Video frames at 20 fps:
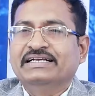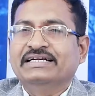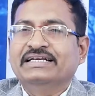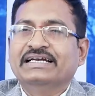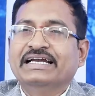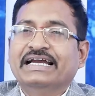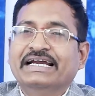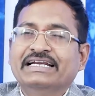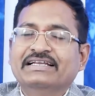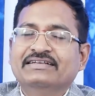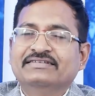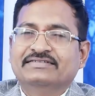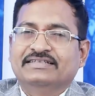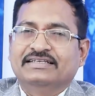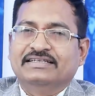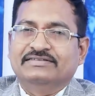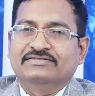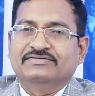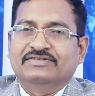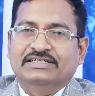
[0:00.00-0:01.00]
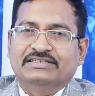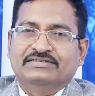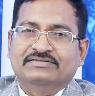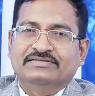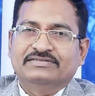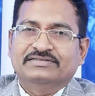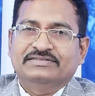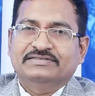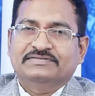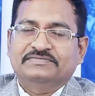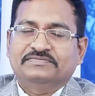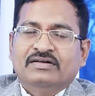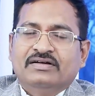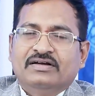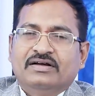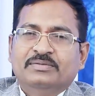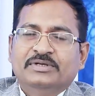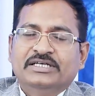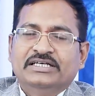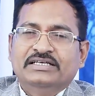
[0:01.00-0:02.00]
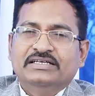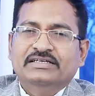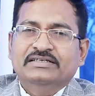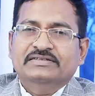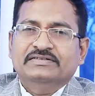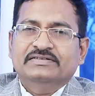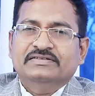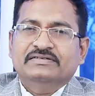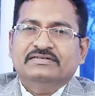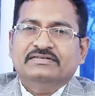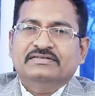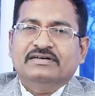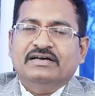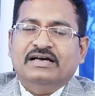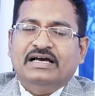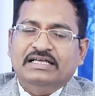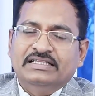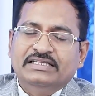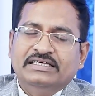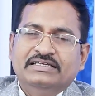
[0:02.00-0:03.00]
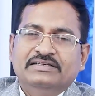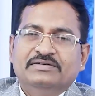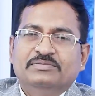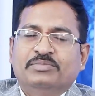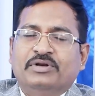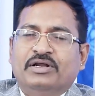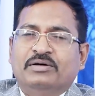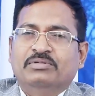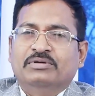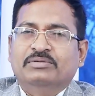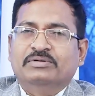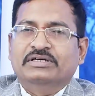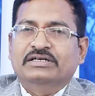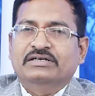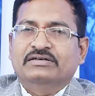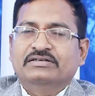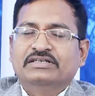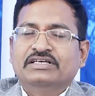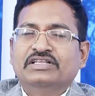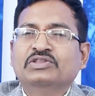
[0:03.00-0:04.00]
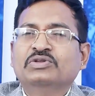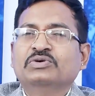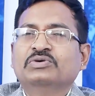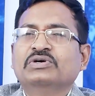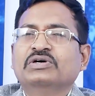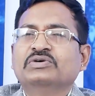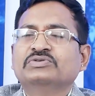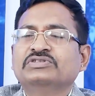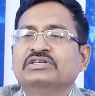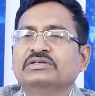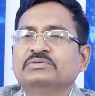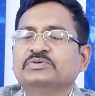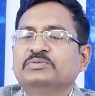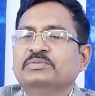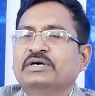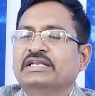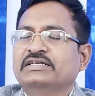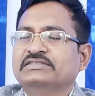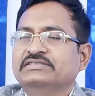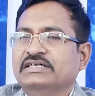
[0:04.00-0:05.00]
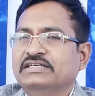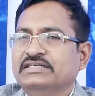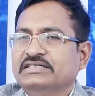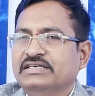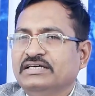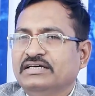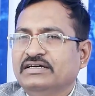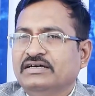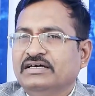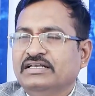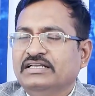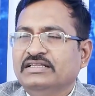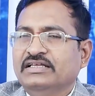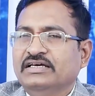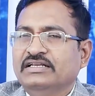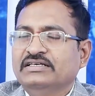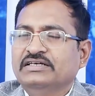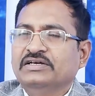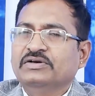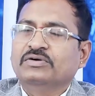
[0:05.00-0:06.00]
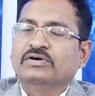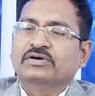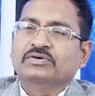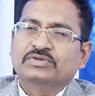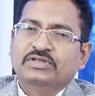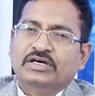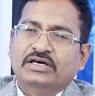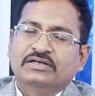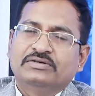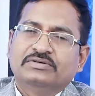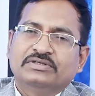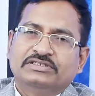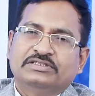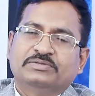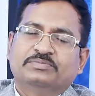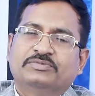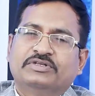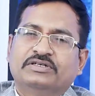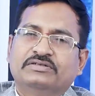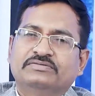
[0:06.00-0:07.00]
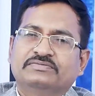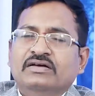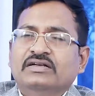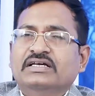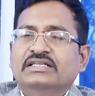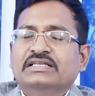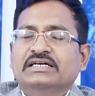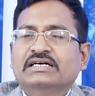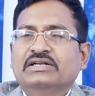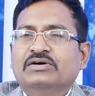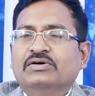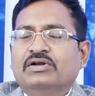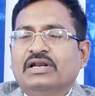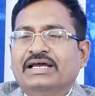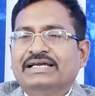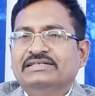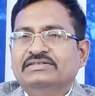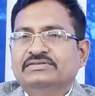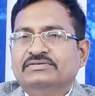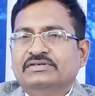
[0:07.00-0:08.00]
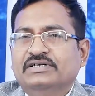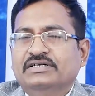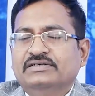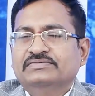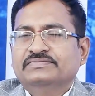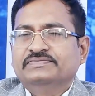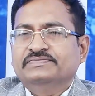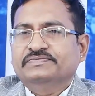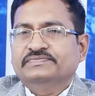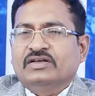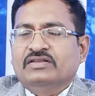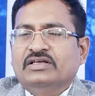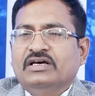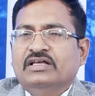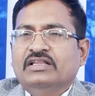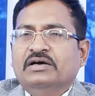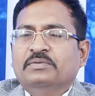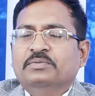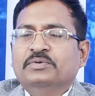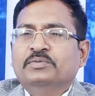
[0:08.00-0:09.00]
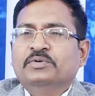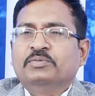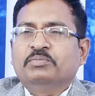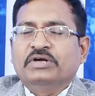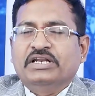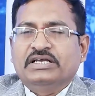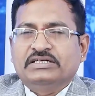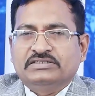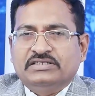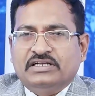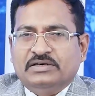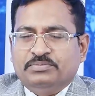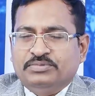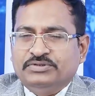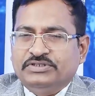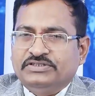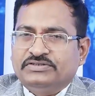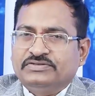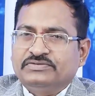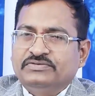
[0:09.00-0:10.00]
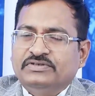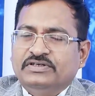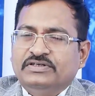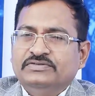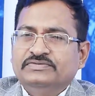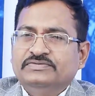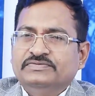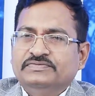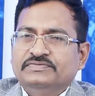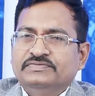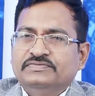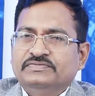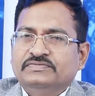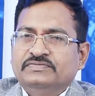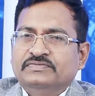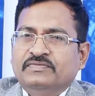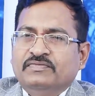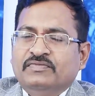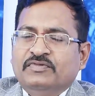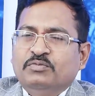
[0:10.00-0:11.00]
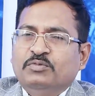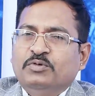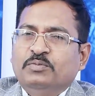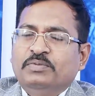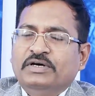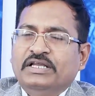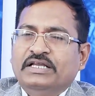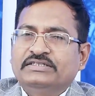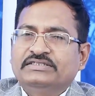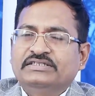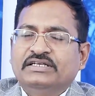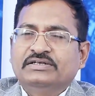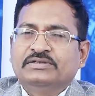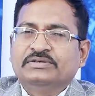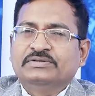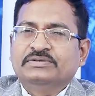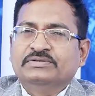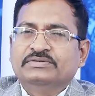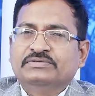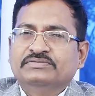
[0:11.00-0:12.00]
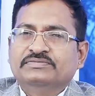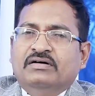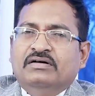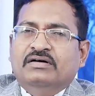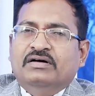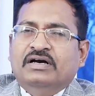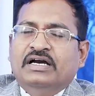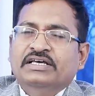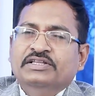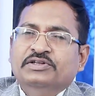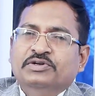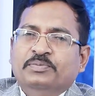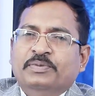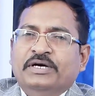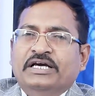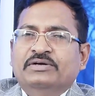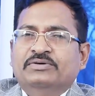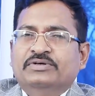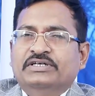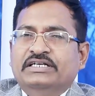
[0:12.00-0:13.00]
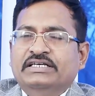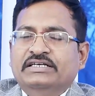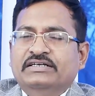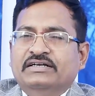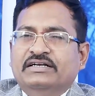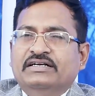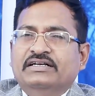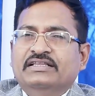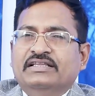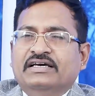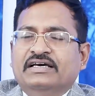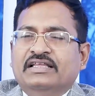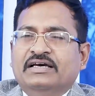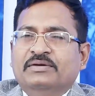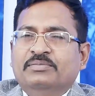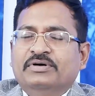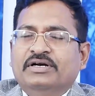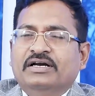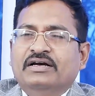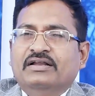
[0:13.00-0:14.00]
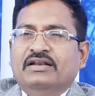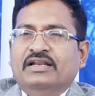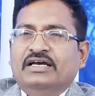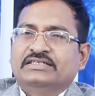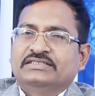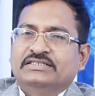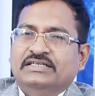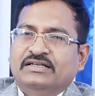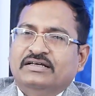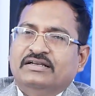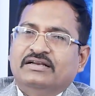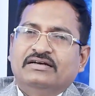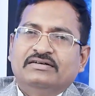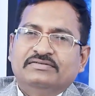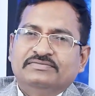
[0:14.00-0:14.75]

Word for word: అంటే గైడెన్స్ లేదు వాటి గురించి కాబట్టి అది ప్రాబ్లం అన్నట్టు ఎందుకు అవసరము బాలచాణక్య అనే దానికి ఇంకొక ఉదాహరణ కూడా చెప్తాను నా దగ్గర ఒక క్లయింట్ ఉన్నాడు దాదాపు ముప్పై లక్షలు అప్పు చేసుకున్నాడు ముప్పై లక్షలకు ఐదు రూపాయల వడ్డీ అంటే దాదాపుగా లక్షన్నర